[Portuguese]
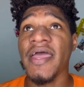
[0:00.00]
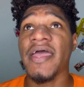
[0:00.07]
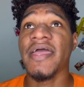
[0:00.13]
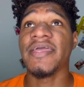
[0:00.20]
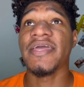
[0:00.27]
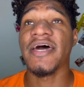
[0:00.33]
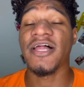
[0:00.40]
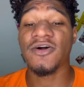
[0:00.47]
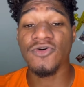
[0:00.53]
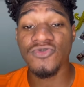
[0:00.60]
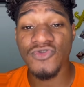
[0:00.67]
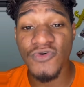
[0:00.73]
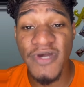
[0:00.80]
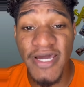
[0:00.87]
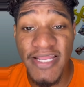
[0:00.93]
E ela
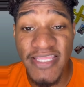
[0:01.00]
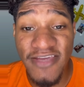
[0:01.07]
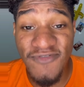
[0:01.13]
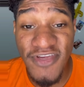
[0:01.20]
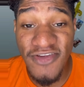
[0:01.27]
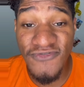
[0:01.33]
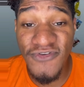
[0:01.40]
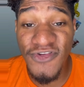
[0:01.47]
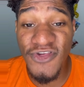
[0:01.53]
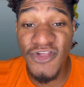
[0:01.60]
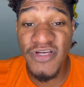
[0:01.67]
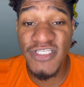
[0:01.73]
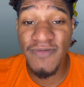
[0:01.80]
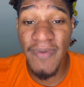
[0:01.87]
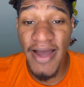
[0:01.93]
contou que ela teve que fingir
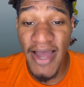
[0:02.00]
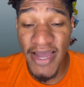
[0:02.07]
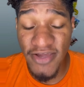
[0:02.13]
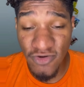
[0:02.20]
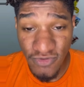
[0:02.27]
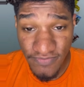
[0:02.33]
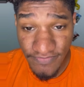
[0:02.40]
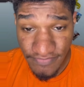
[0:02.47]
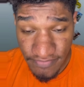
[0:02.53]
desmaio